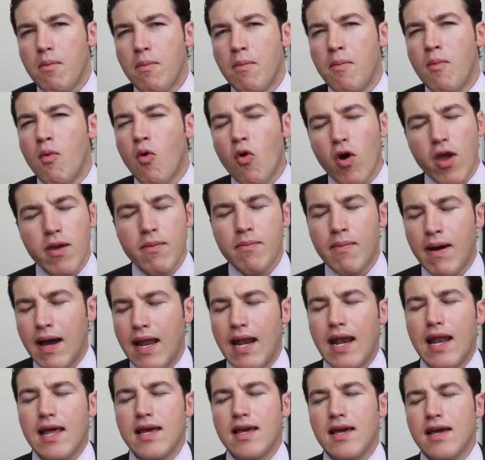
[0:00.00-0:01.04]
muy
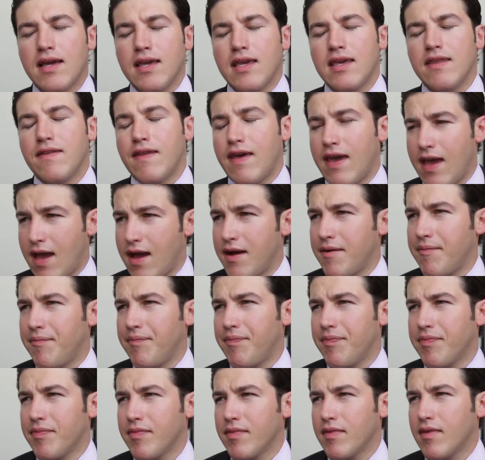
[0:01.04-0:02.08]
mala idea
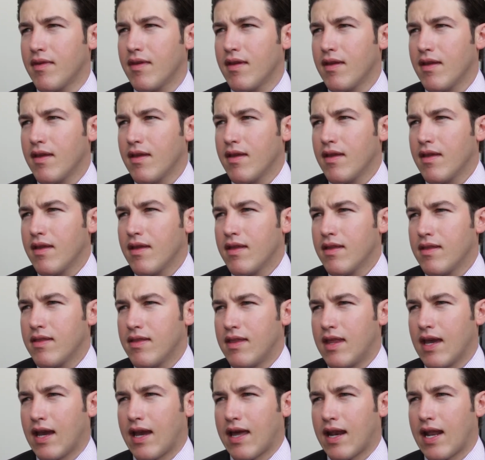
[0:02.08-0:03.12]

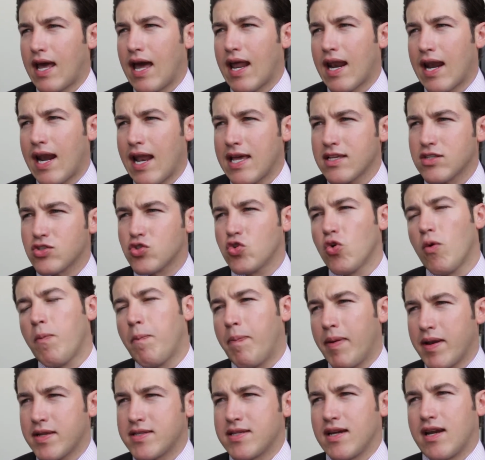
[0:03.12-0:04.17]
de crear la
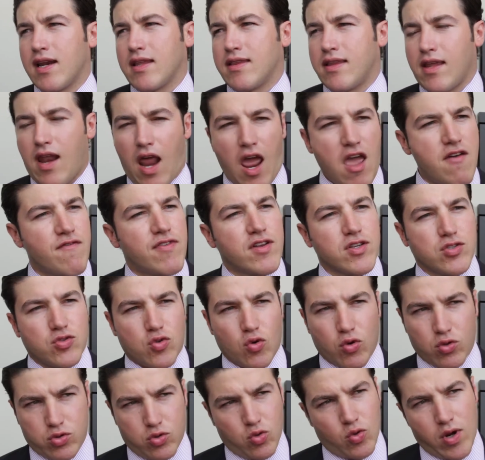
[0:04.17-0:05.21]
Super Secretaría de
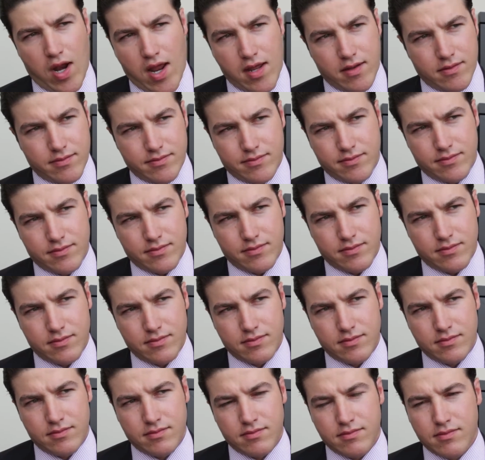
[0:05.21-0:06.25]
Infraestructura.
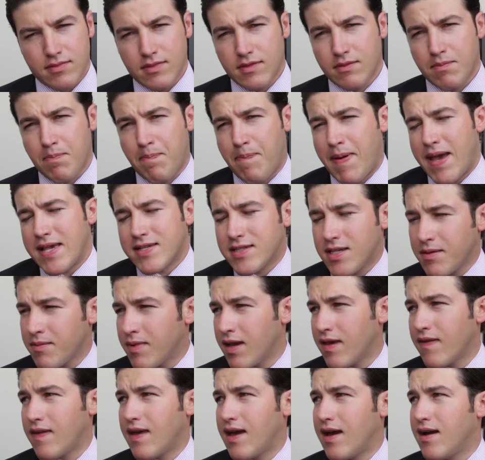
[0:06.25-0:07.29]

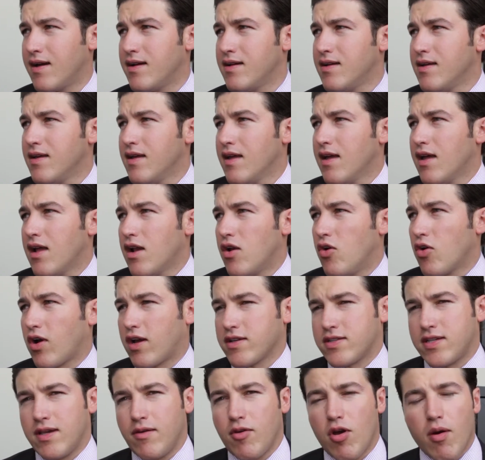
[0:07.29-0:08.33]
Pésima idea. Lo
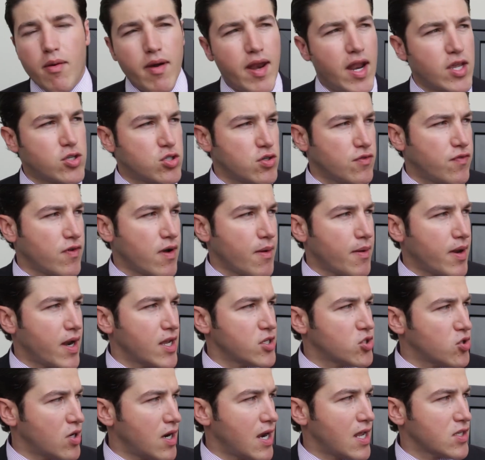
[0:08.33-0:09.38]
que se debió haber hecho fue haber
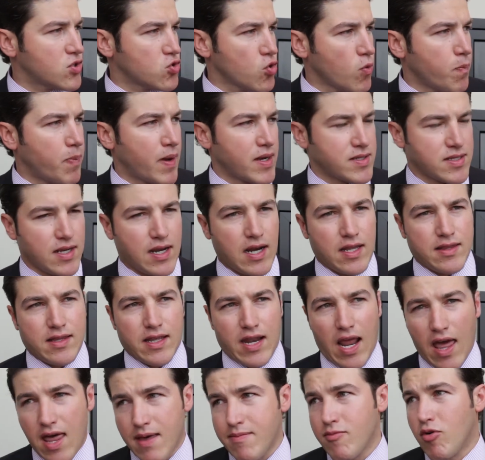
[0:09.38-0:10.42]
hecho la
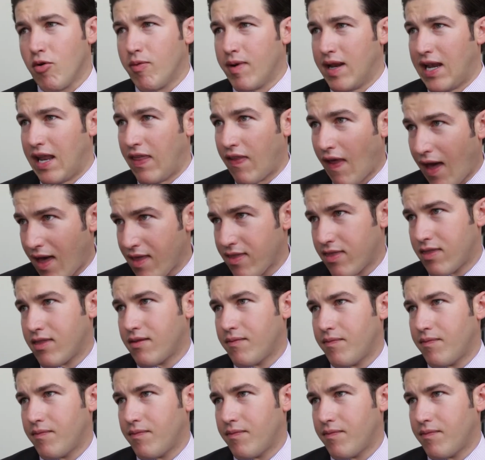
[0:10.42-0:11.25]
supersecretaría de Movilidad,